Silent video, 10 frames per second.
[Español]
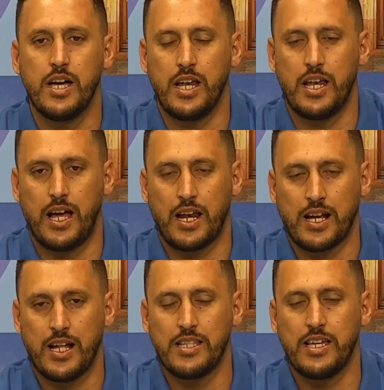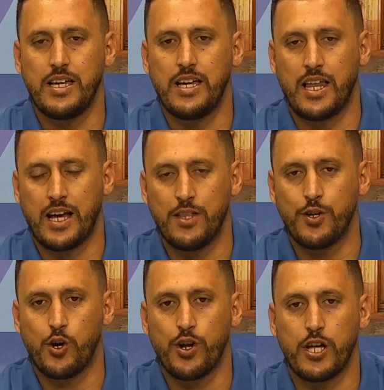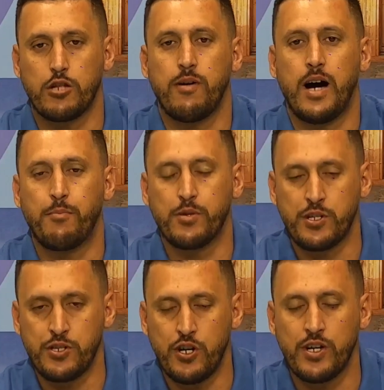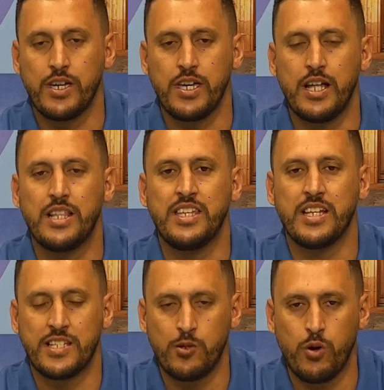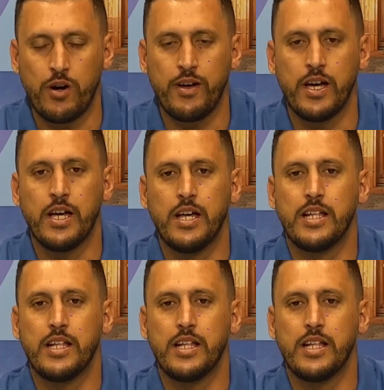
el alcalde Alejandro Jorge tomaba posesión y el 19